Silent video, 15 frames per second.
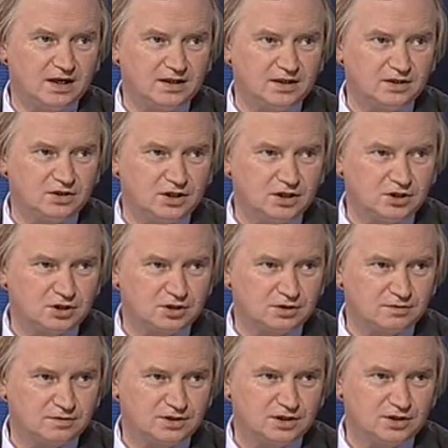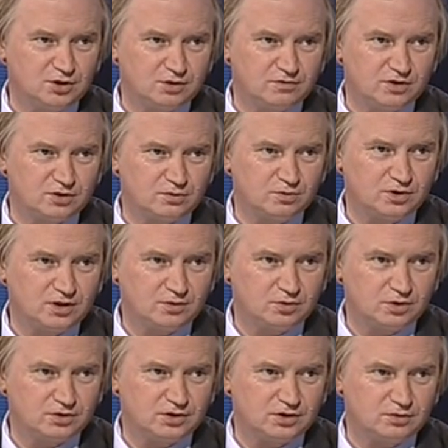ale też sędziowie
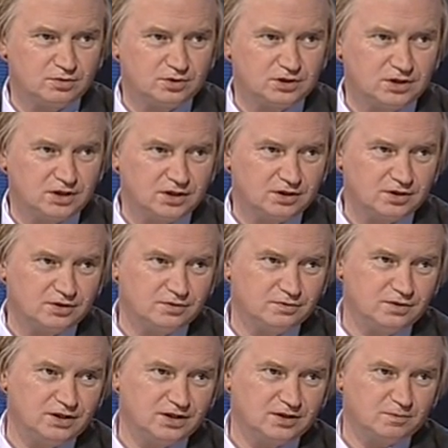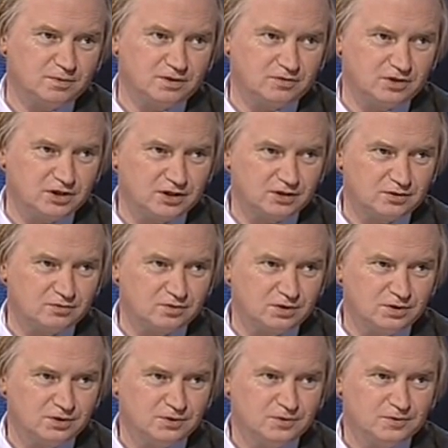Trybunału Konstytucyjnego, jak pan redaktor
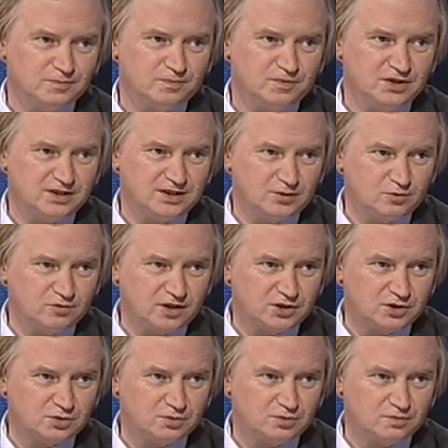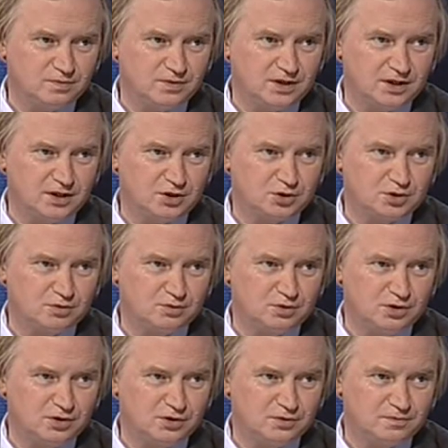zauważył,
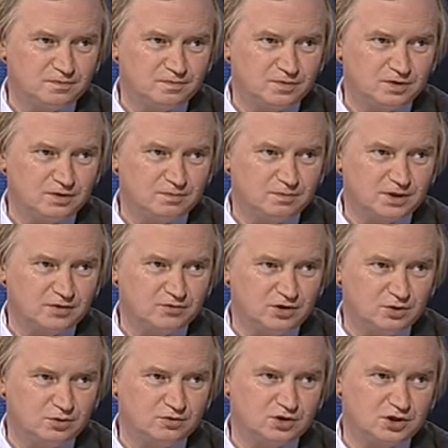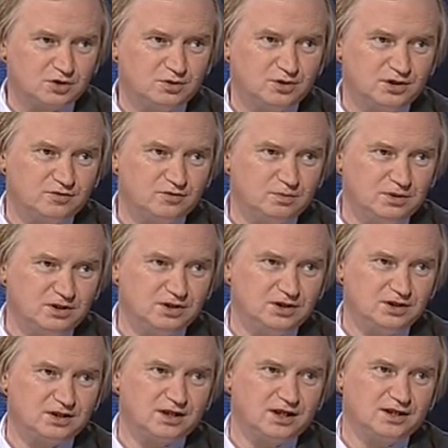należą do prawników szczególnie
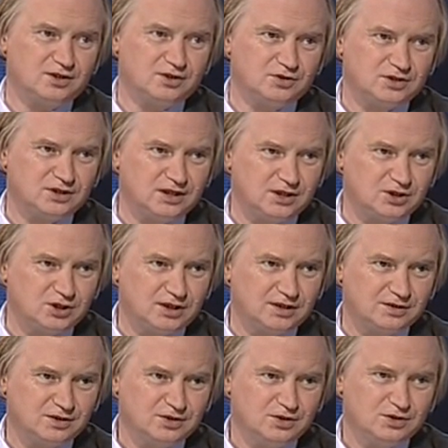wybitnych, a to oznacza,